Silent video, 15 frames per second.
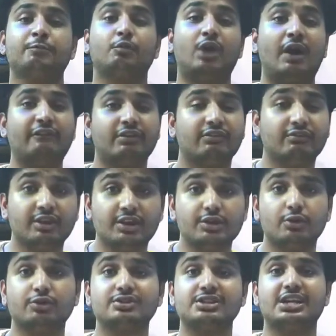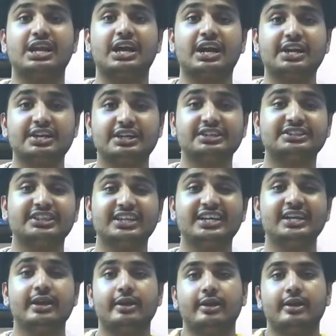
वो काफ़ी वीडियोस करियर से